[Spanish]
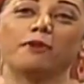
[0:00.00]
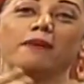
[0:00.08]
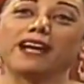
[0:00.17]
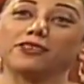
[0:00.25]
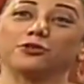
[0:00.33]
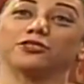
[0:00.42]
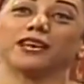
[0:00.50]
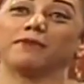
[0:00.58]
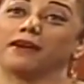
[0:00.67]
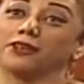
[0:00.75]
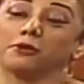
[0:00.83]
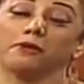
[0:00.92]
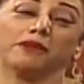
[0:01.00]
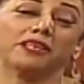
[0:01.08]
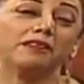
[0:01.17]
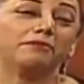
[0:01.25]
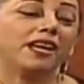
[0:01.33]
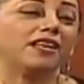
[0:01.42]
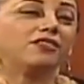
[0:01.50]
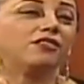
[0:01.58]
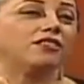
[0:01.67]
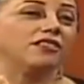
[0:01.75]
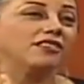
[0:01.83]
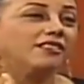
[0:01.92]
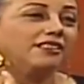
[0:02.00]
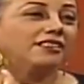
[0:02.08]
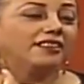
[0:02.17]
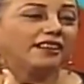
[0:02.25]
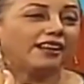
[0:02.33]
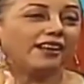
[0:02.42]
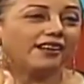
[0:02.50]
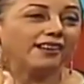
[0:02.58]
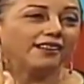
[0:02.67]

no, para que tú sepas que no me meta en medio. ¿Eh?